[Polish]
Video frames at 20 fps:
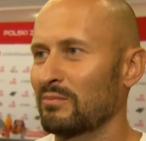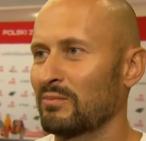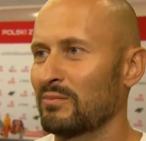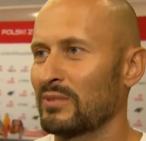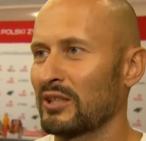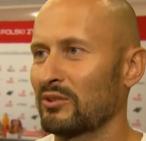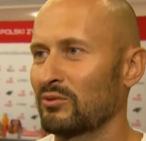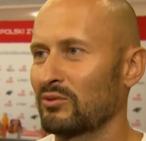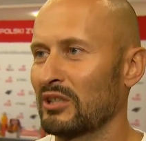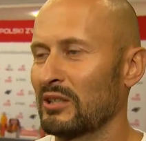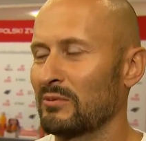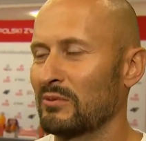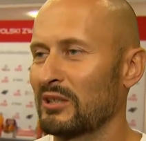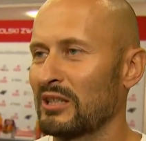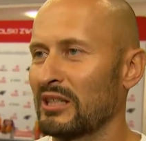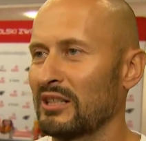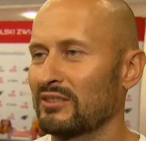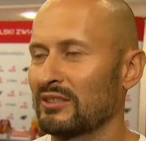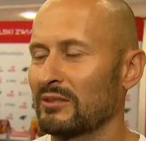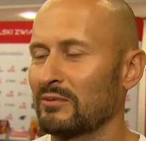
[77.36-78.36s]
pracujemy
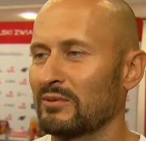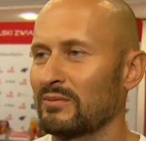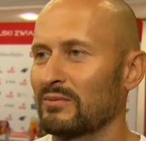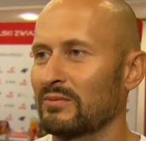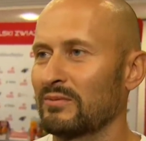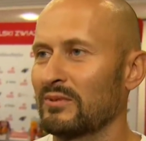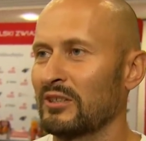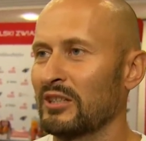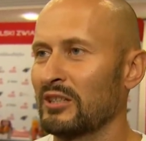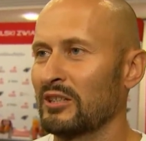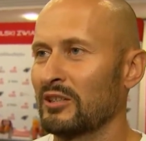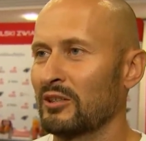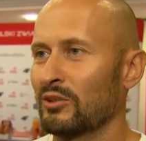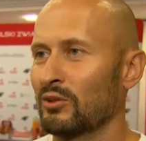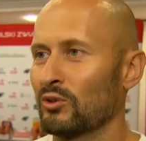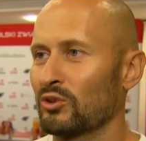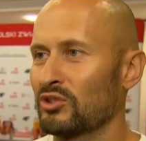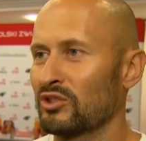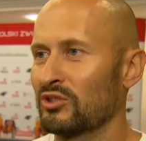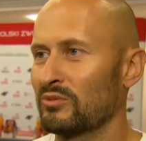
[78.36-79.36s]
razem
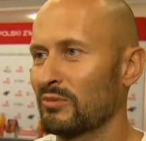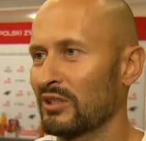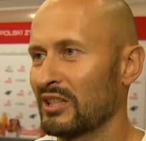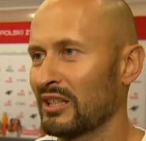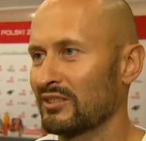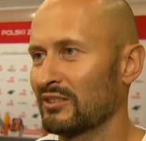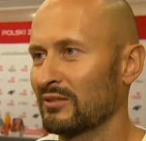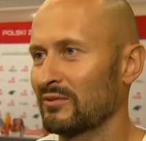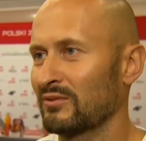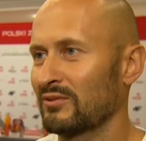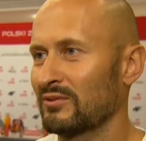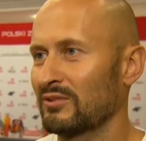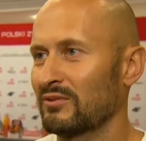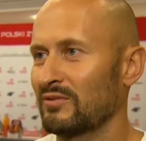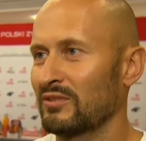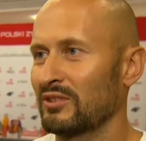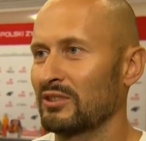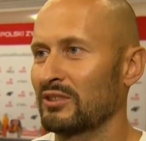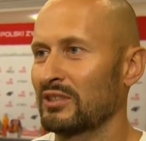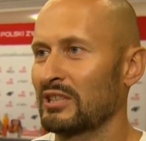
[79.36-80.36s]
rośliśmy razem z
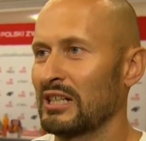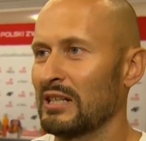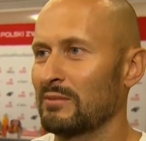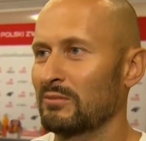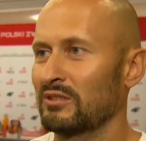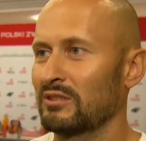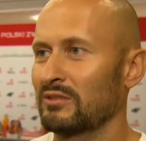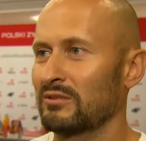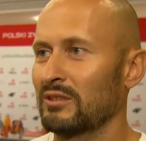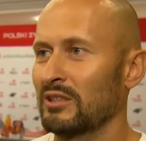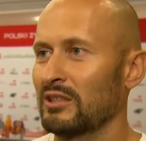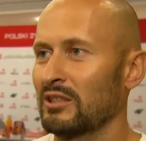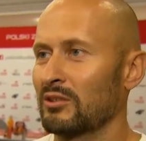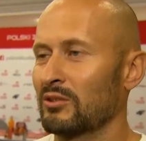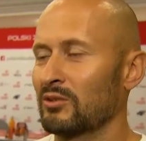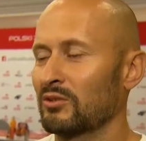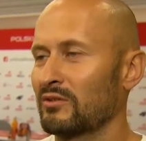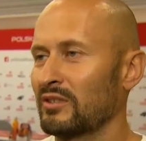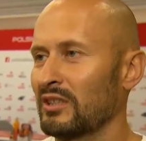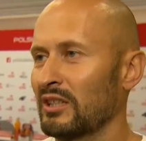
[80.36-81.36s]
wynikami,
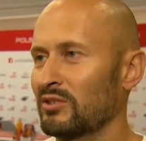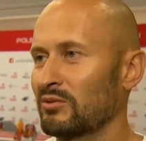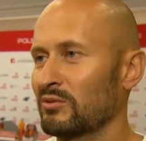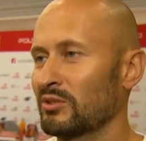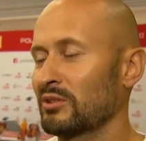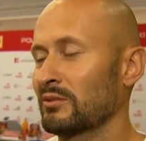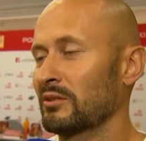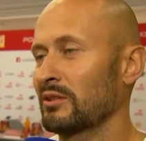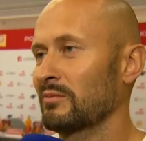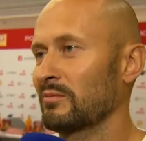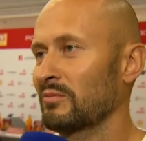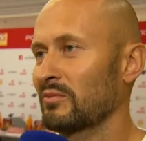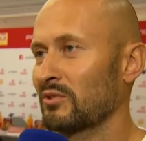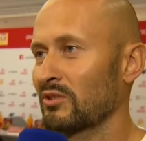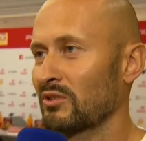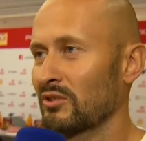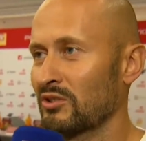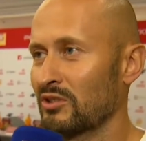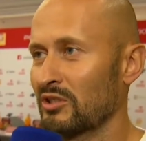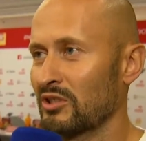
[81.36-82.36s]
rozwijaliśmy
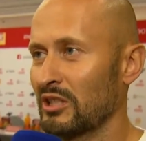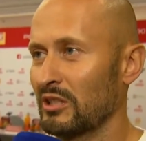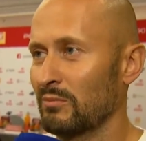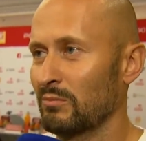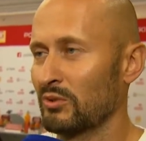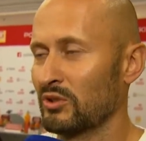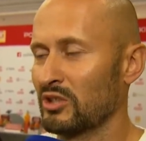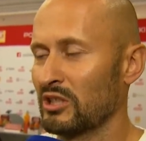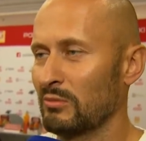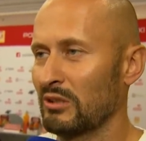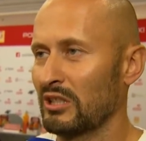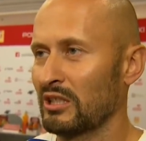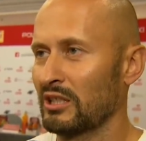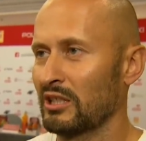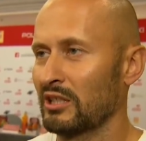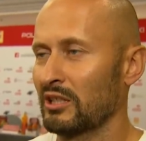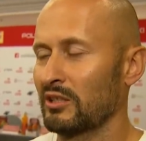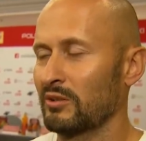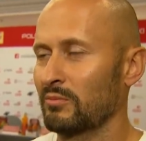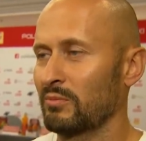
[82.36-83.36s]
się, po szczeblach
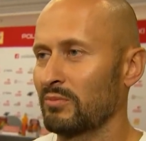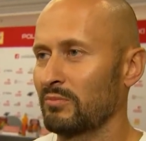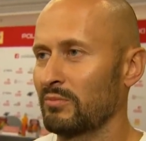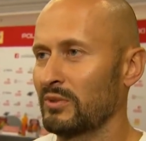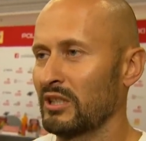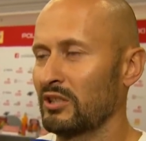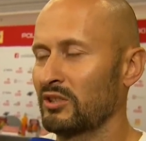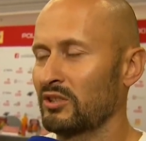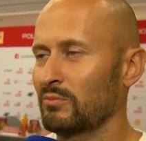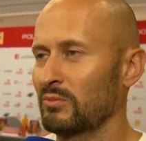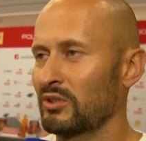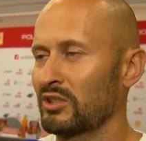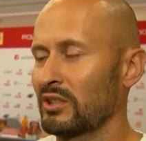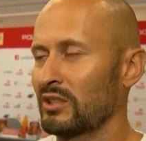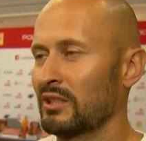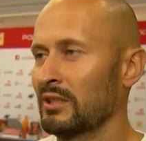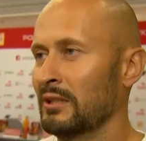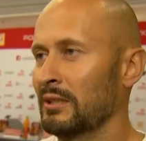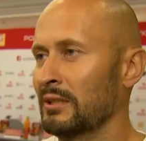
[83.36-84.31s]
kariery pierliśmy się.